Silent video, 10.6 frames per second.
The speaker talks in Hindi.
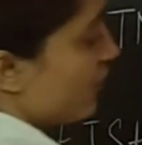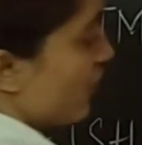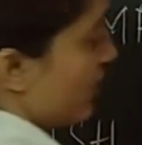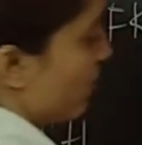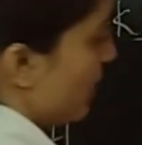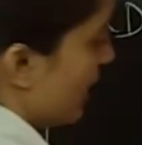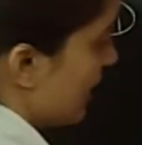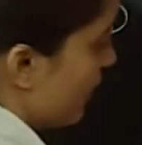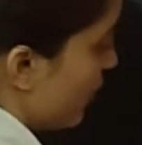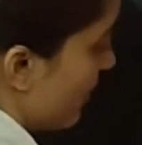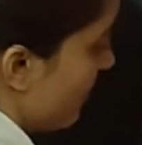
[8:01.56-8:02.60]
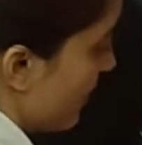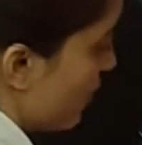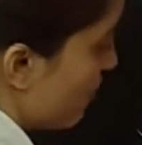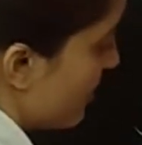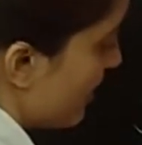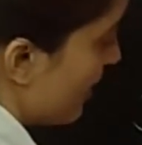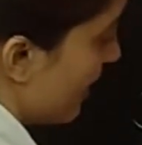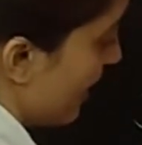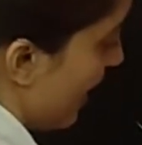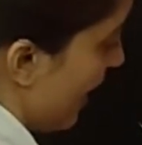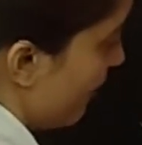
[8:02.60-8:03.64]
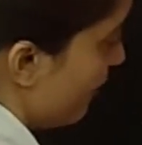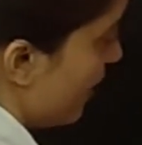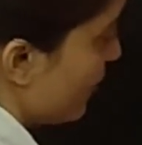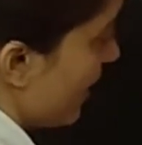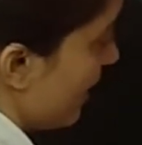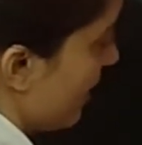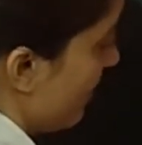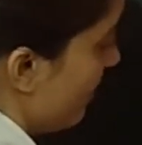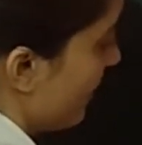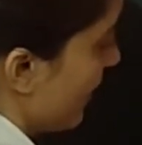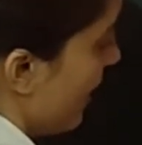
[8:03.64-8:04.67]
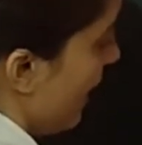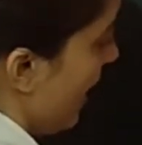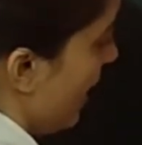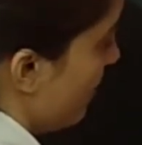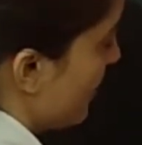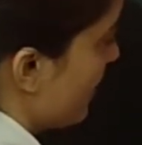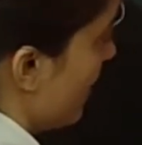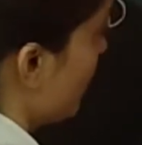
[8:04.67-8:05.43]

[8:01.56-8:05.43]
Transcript: करना चाहें तो देख लीजिए इसमें से करेंगे एफ आ जाएगा एल में